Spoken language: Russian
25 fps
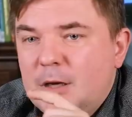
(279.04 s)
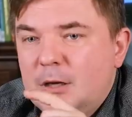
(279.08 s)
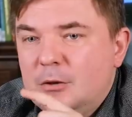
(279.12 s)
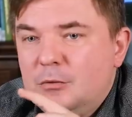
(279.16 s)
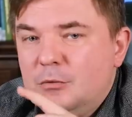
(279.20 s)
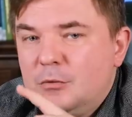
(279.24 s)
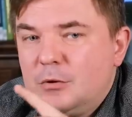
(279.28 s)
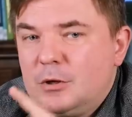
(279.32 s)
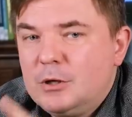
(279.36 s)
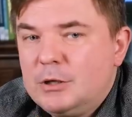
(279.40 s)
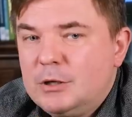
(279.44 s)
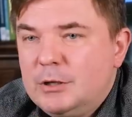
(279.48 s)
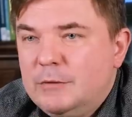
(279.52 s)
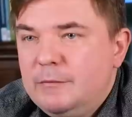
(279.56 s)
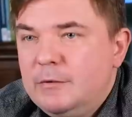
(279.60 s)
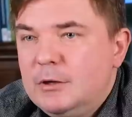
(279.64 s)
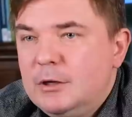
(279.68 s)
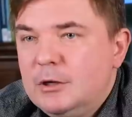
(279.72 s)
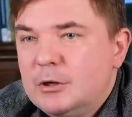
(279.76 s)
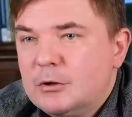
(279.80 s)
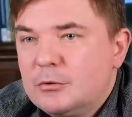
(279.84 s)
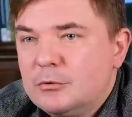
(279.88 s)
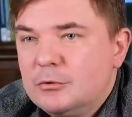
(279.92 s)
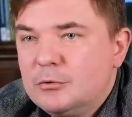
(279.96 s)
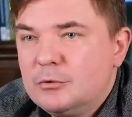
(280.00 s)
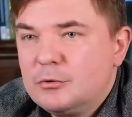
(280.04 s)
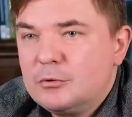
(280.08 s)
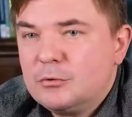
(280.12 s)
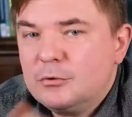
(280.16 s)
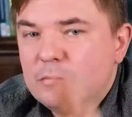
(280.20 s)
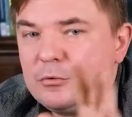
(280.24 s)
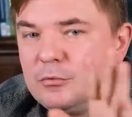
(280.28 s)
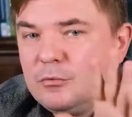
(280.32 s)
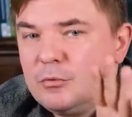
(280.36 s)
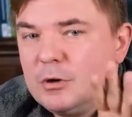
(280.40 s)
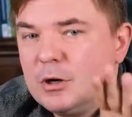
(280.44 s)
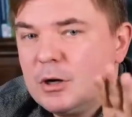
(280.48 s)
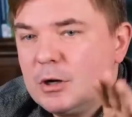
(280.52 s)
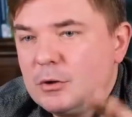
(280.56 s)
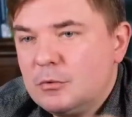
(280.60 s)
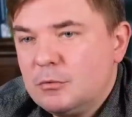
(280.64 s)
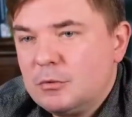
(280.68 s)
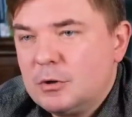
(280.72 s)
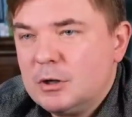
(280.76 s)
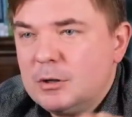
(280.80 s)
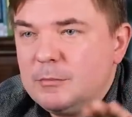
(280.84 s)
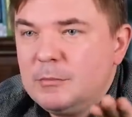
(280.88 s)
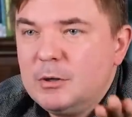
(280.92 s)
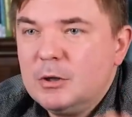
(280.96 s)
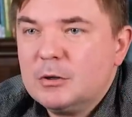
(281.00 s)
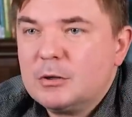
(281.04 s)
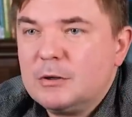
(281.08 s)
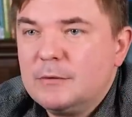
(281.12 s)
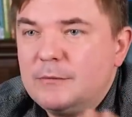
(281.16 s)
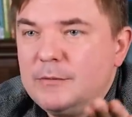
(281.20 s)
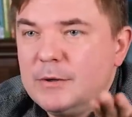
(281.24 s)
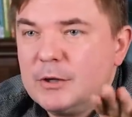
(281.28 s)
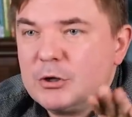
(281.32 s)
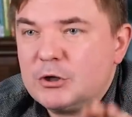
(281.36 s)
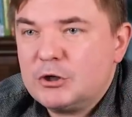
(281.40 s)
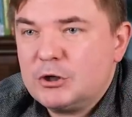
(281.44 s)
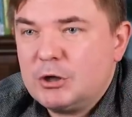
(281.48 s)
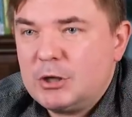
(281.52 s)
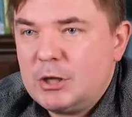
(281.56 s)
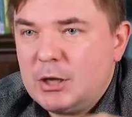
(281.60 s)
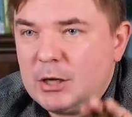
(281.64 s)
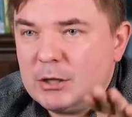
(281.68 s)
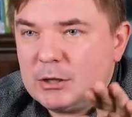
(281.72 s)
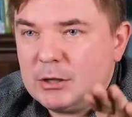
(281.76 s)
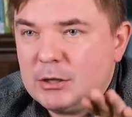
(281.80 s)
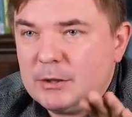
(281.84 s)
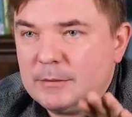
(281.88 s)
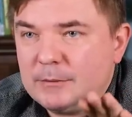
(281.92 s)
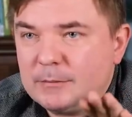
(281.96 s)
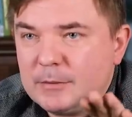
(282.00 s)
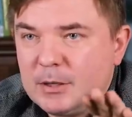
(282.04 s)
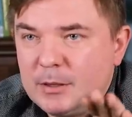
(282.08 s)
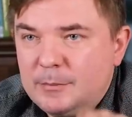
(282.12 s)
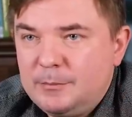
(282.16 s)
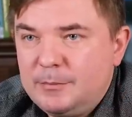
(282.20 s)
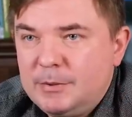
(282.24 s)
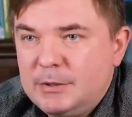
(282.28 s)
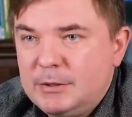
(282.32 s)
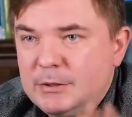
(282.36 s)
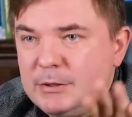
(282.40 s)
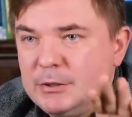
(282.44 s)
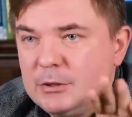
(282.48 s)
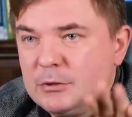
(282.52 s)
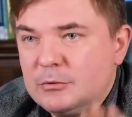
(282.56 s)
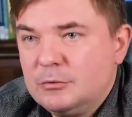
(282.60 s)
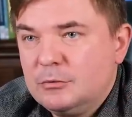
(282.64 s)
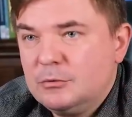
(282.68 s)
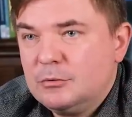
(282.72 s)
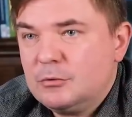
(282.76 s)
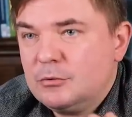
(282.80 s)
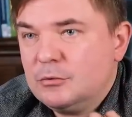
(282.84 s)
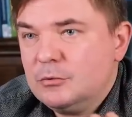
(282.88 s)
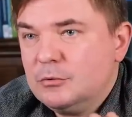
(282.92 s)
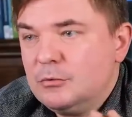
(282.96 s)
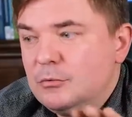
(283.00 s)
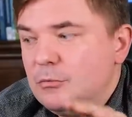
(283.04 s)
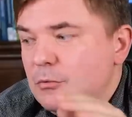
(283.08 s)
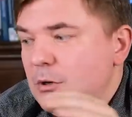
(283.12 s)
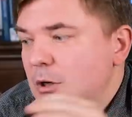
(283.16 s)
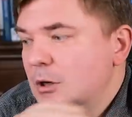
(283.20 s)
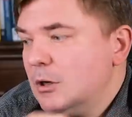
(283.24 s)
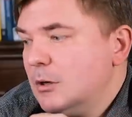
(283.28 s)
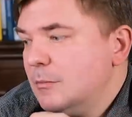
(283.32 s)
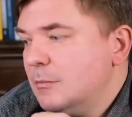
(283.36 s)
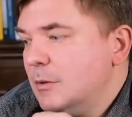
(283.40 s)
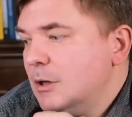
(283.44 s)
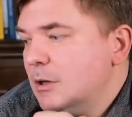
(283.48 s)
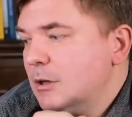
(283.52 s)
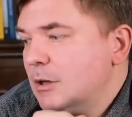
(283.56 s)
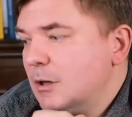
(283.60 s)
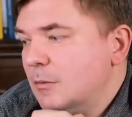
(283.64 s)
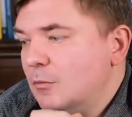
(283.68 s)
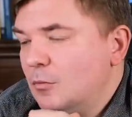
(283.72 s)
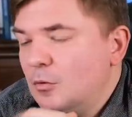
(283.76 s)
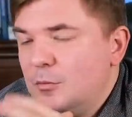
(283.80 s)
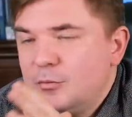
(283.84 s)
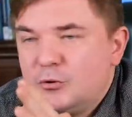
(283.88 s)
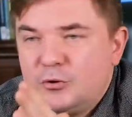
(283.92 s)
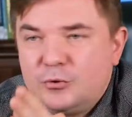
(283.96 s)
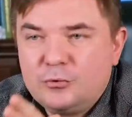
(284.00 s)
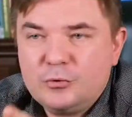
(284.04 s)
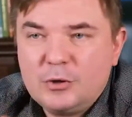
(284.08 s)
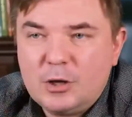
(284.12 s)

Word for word: которые нивелируют друг друга, которые имеют эффект штанги, компенсируют друг друга, имея там общую